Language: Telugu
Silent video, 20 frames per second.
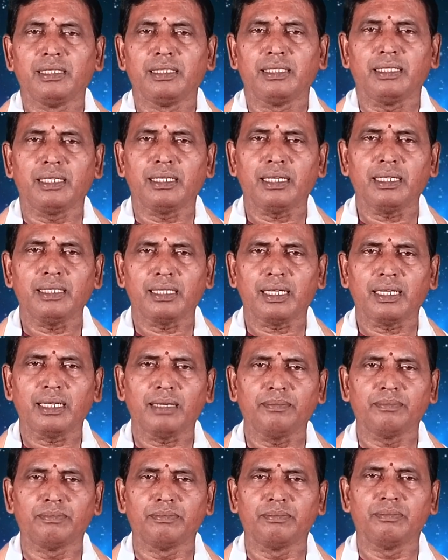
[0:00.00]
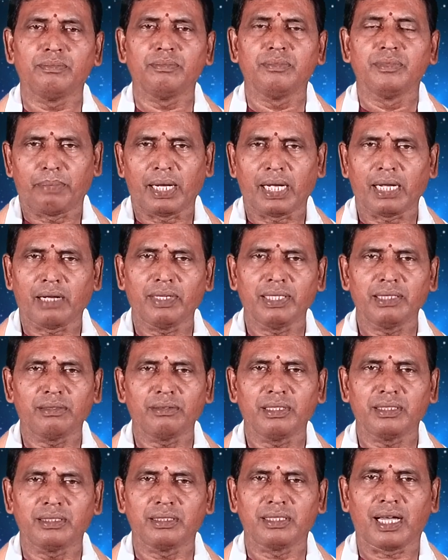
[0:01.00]
నిరంతరం
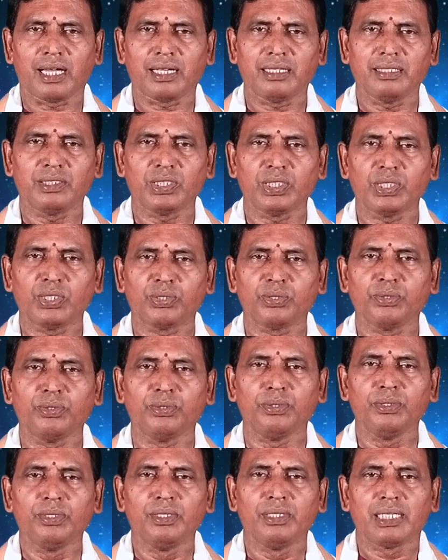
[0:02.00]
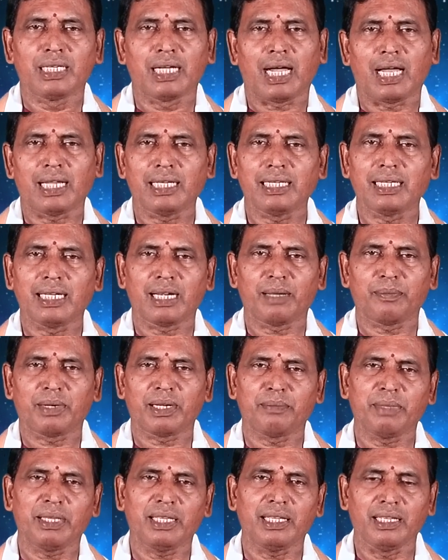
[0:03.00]
భగవంతుని ధ్యానం చేస్తూ కాలం
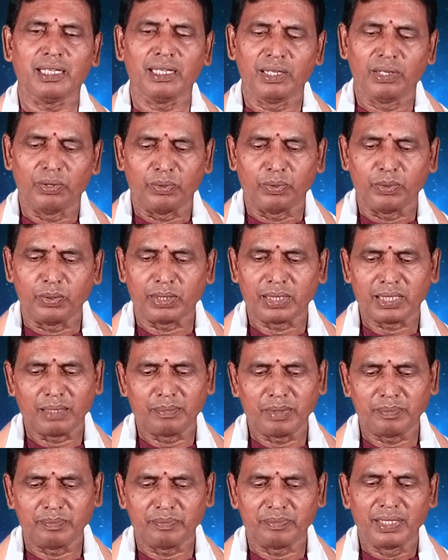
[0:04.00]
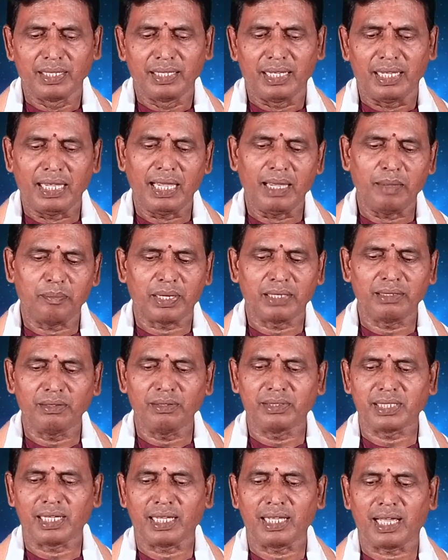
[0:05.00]
గడపడమే ఉత్తమం ఏ పనులు
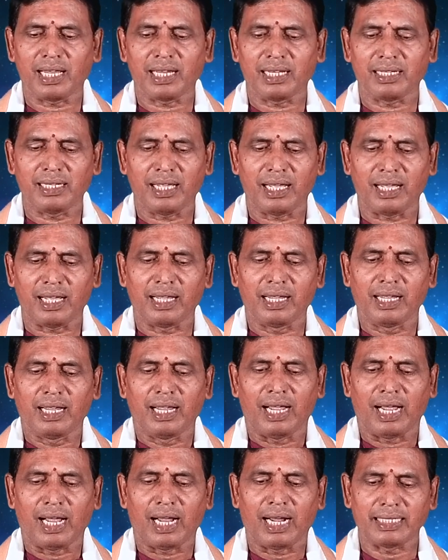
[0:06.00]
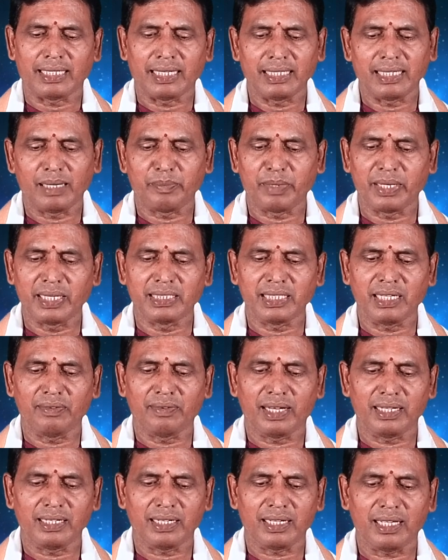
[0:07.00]
చేయాలన్నా
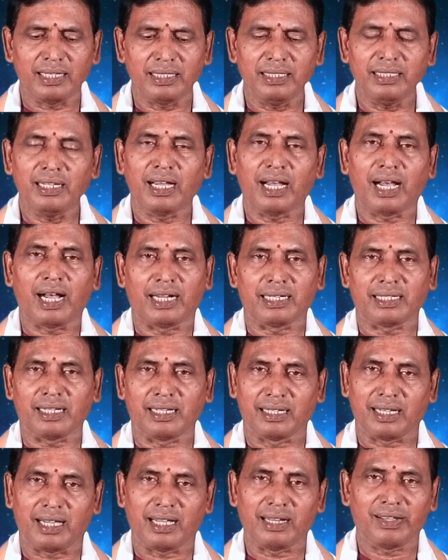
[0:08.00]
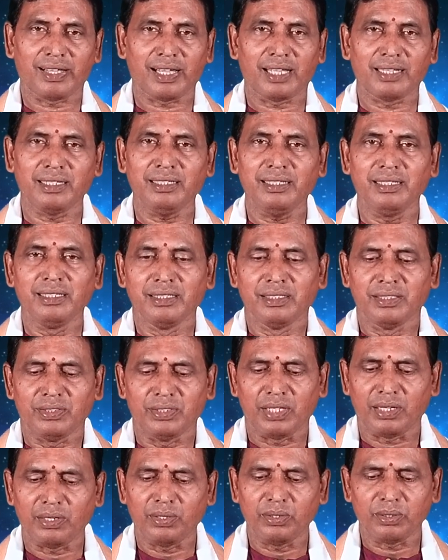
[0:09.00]
ఆటంకపరిచేవారు కానీ ఆటంకాలు కానీ
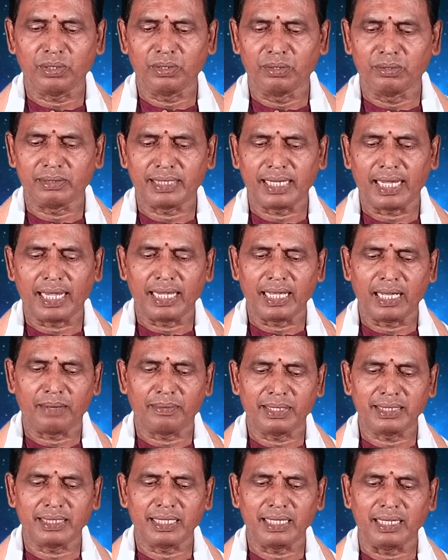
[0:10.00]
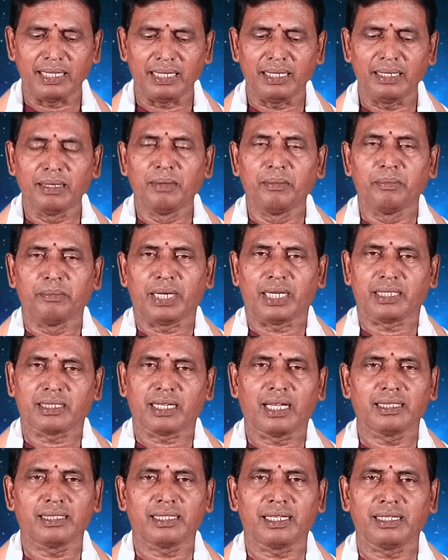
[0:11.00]
జరుగుతూ ఉంటాయి కాబట్టి
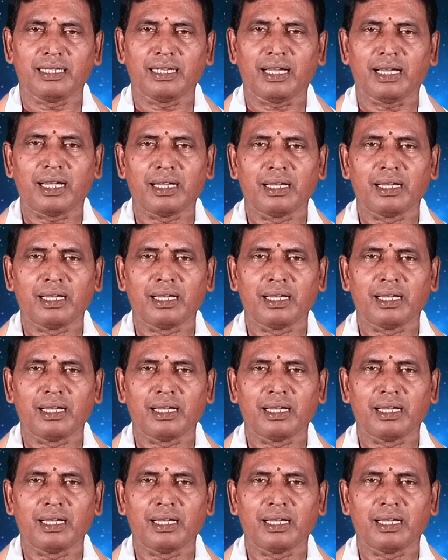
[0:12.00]
ప్రశాంతంగా